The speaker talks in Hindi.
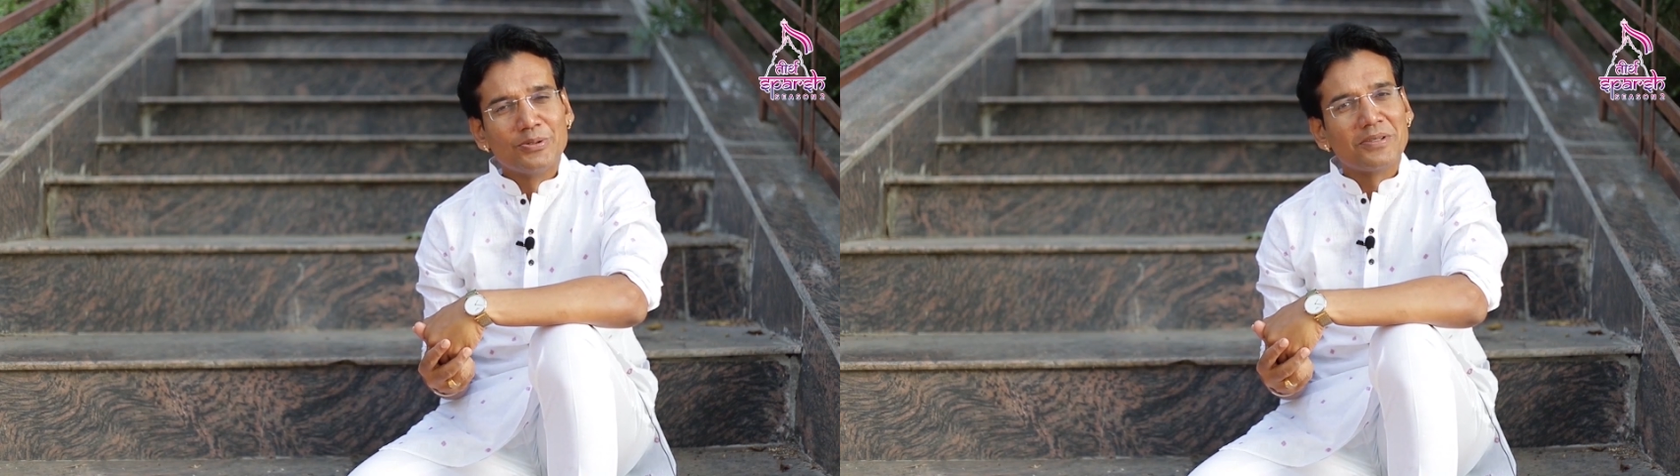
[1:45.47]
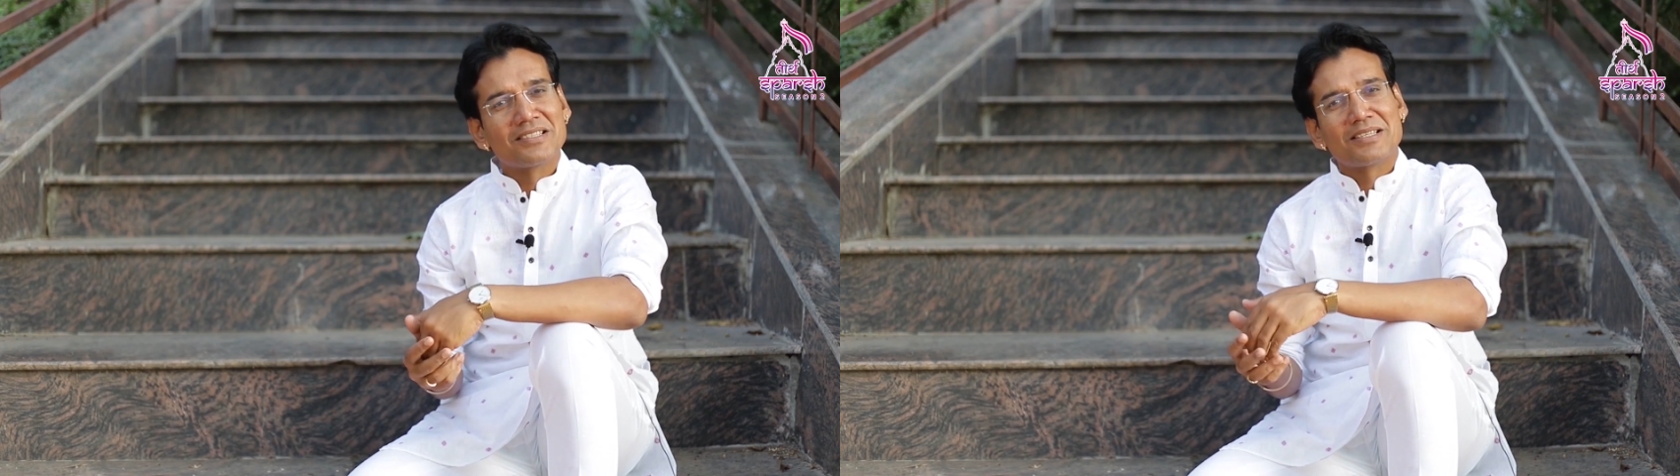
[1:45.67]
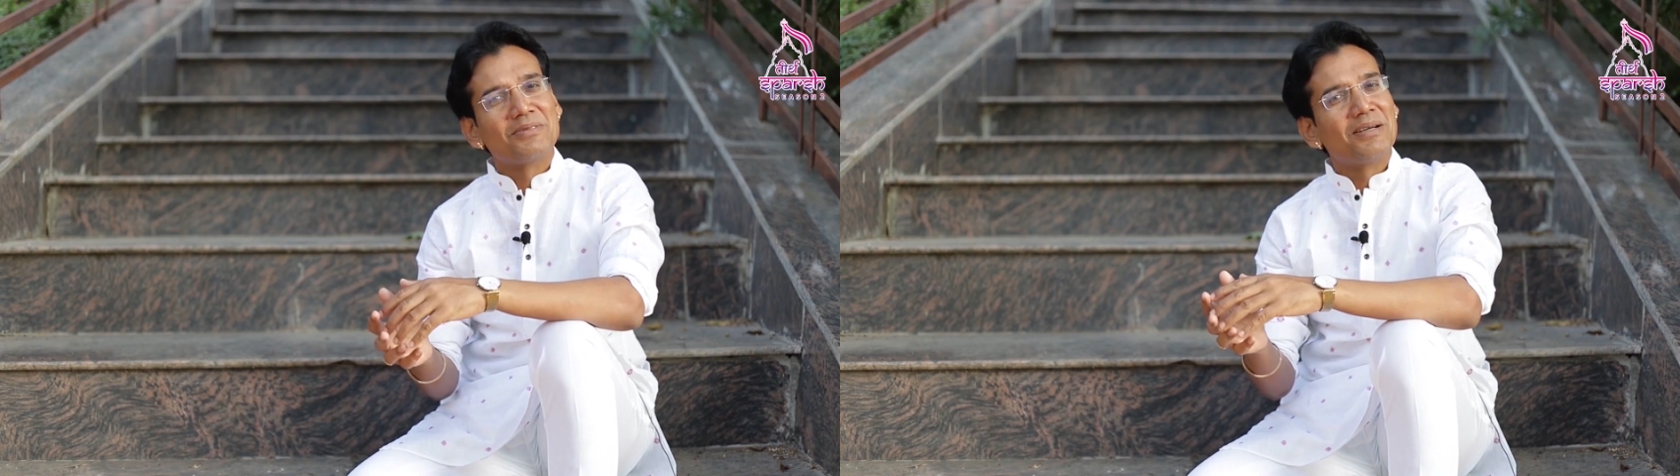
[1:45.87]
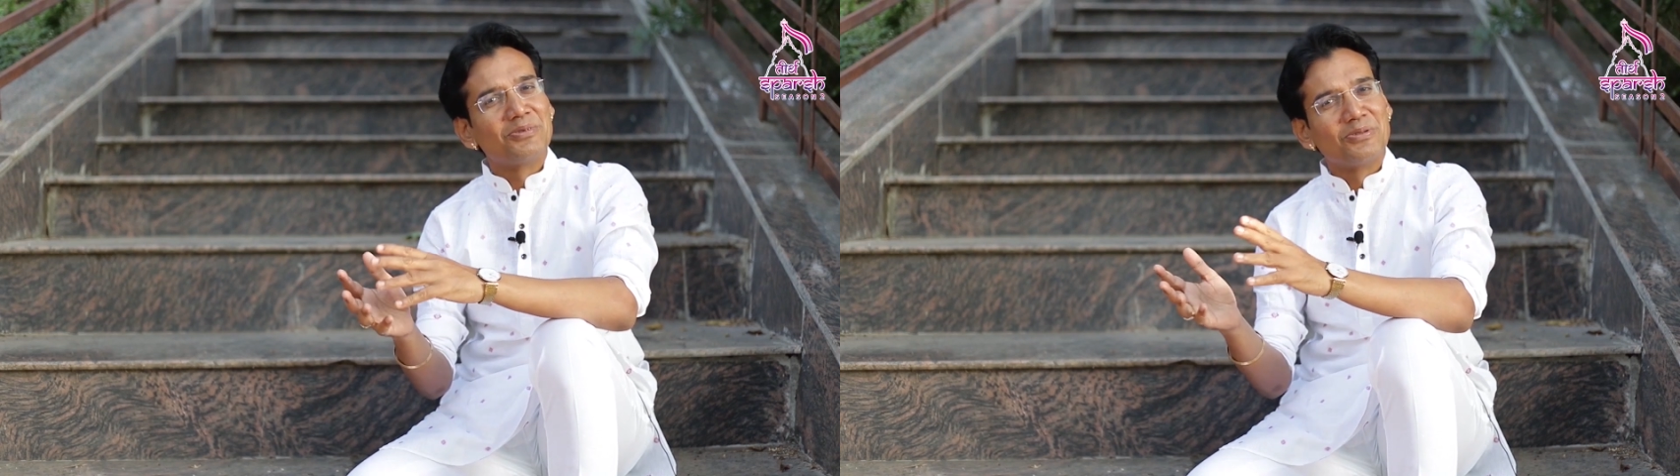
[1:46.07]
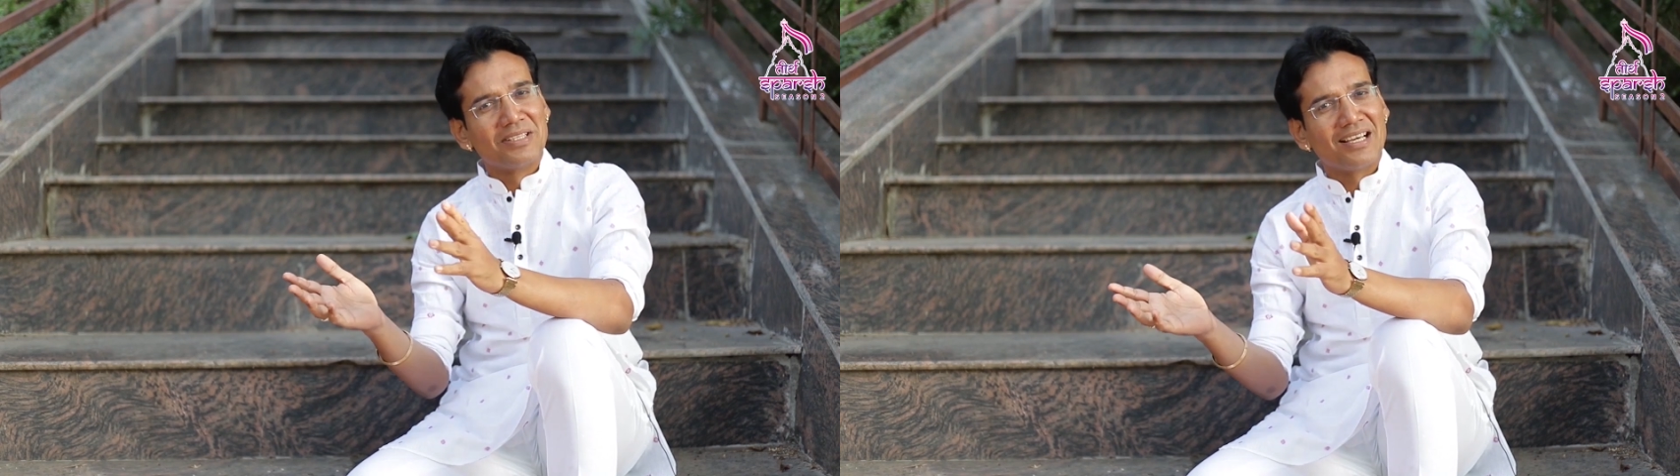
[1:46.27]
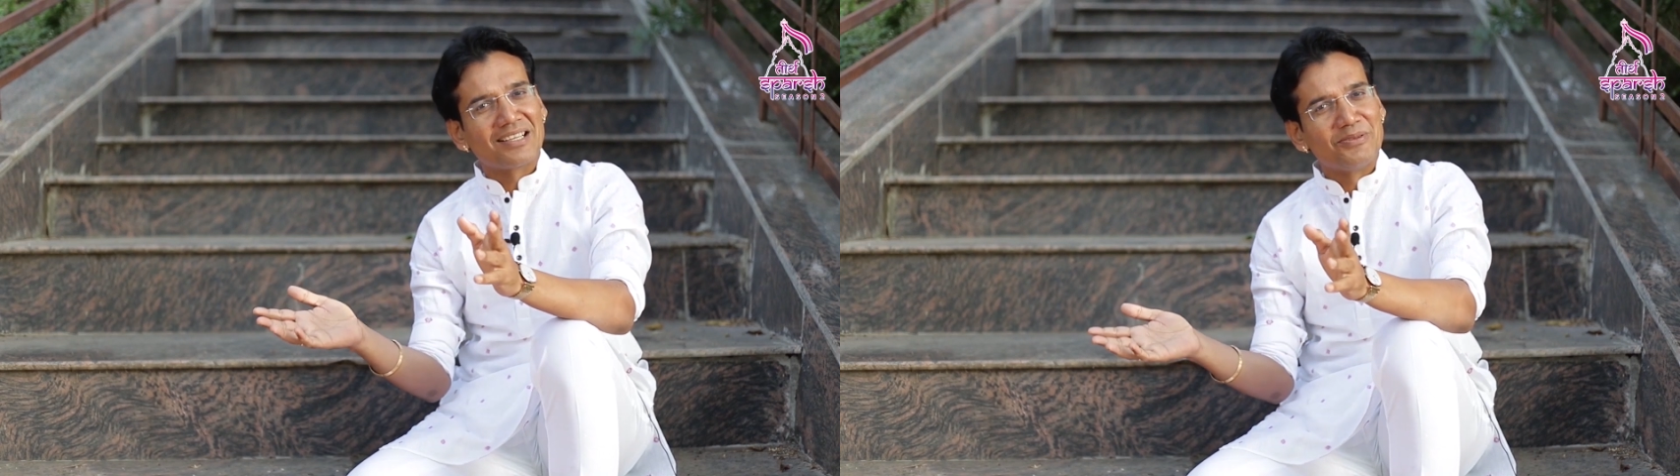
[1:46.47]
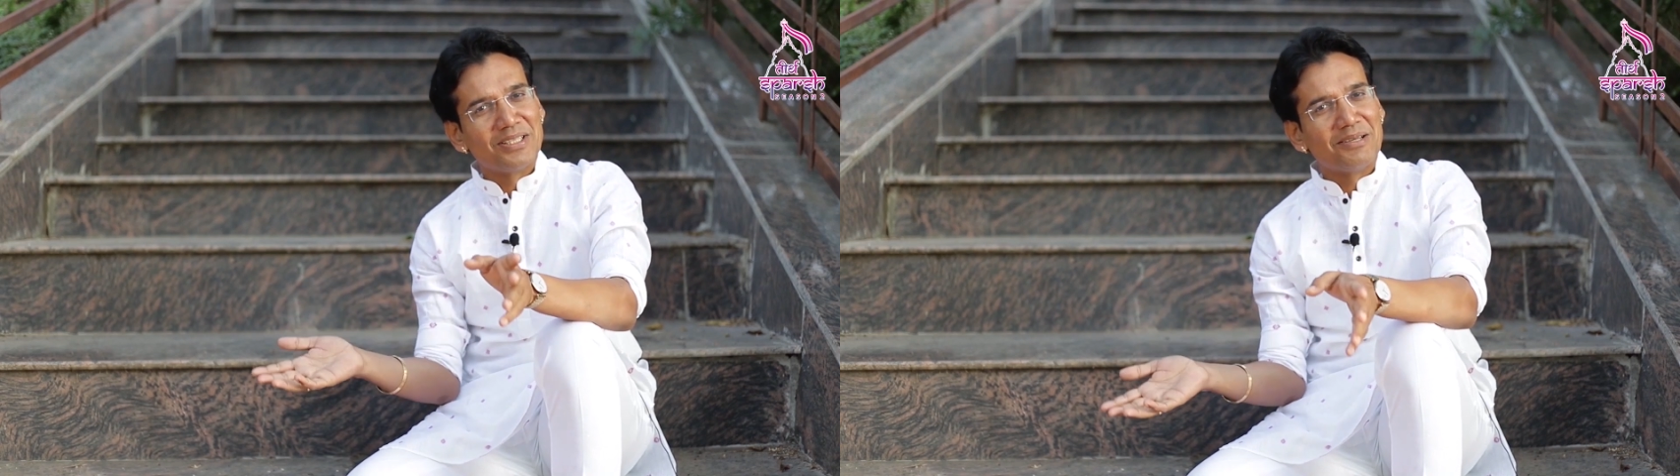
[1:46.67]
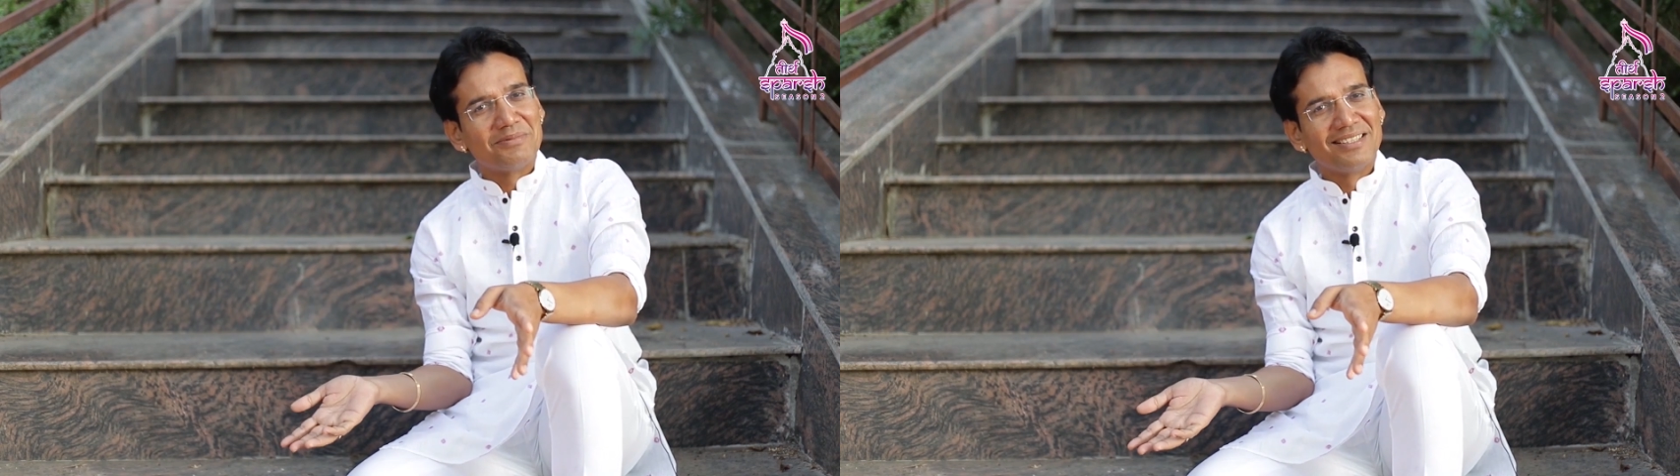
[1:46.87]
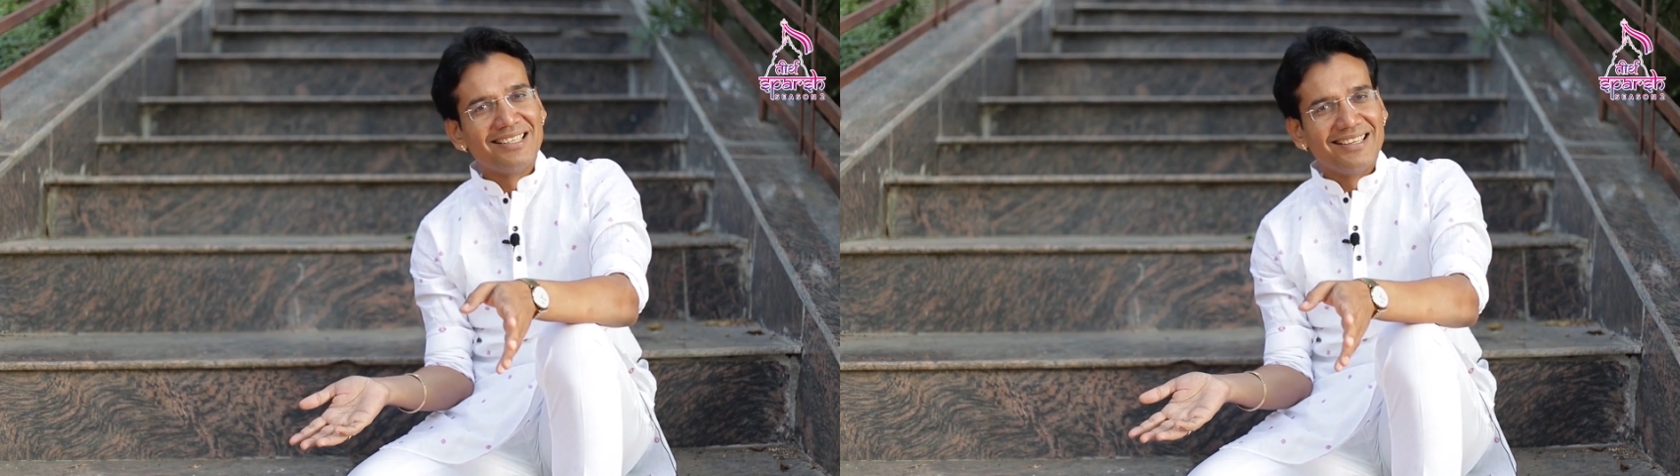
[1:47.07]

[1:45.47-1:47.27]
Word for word: तो ये सब हम दुनिया का भी हम